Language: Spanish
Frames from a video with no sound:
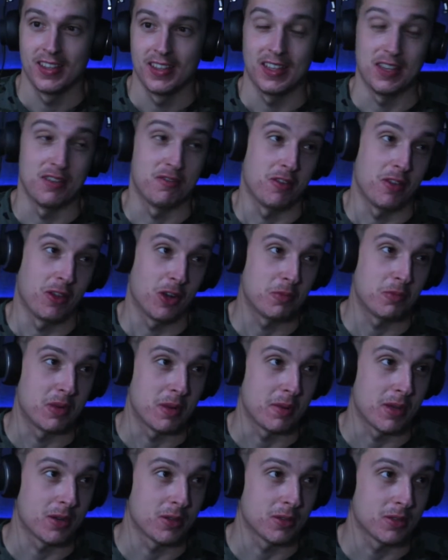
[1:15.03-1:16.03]
y fue de los
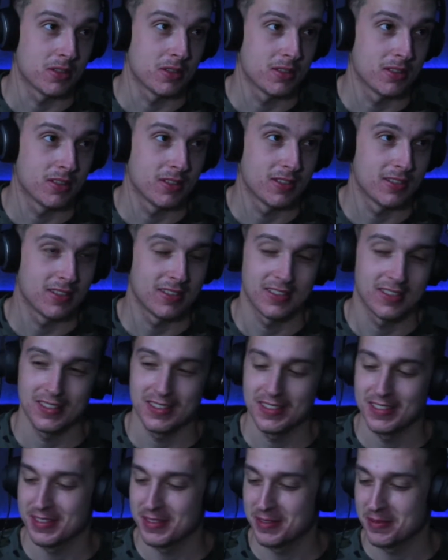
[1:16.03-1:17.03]
primeros. Claro, claro. Sí,
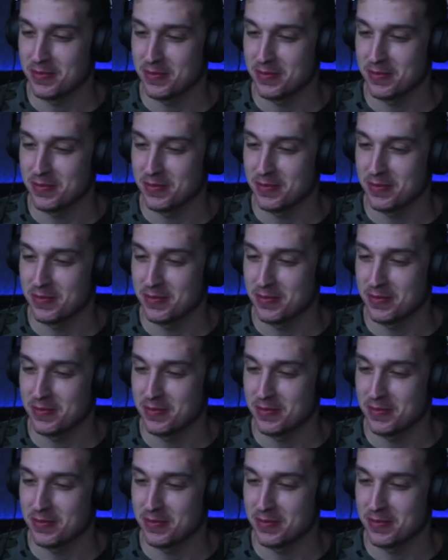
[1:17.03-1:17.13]
sí.